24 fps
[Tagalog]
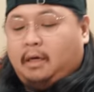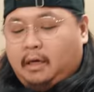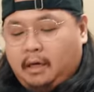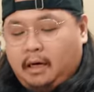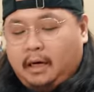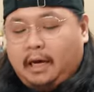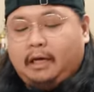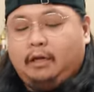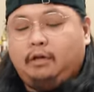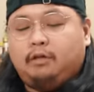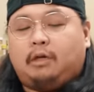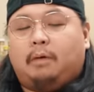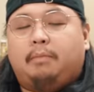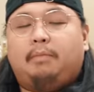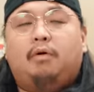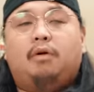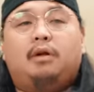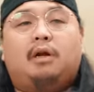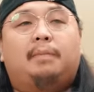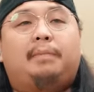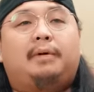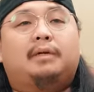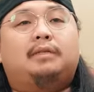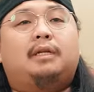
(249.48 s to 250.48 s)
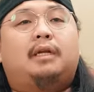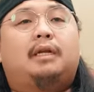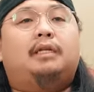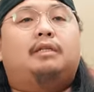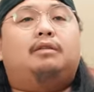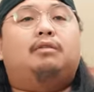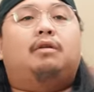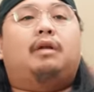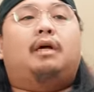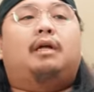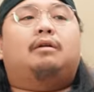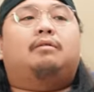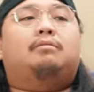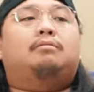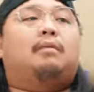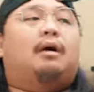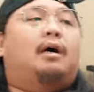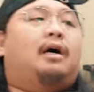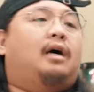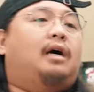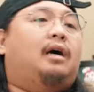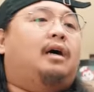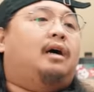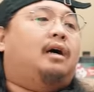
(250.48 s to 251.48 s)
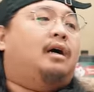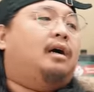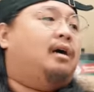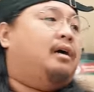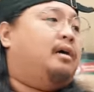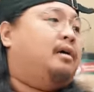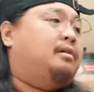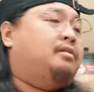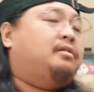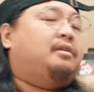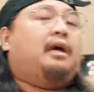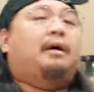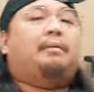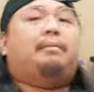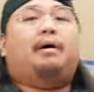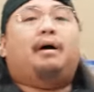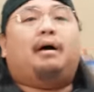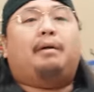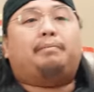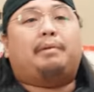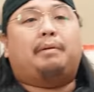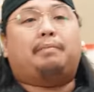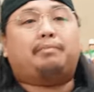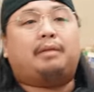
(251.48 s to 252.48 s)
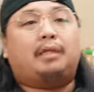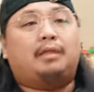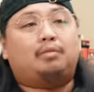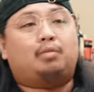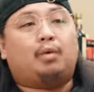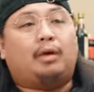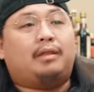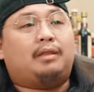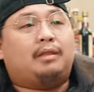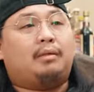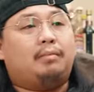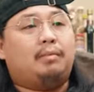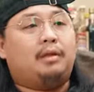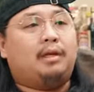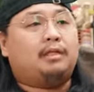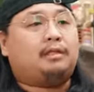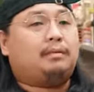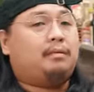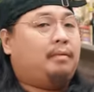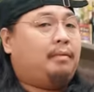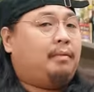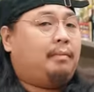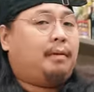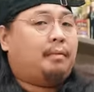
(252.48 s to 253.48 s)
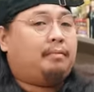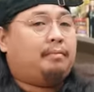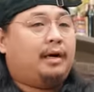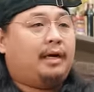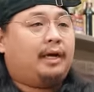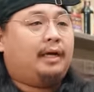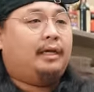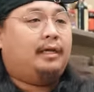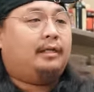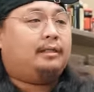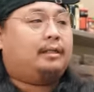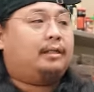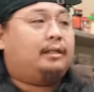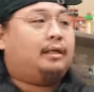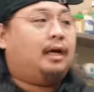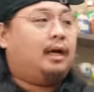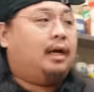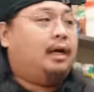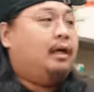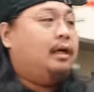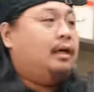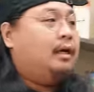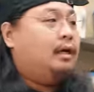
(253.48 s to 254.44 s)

Ilagay nyo sa bowl kapag nanid nyo na nung mga, nga, mga 15-20 minutes, pag makinis na siya.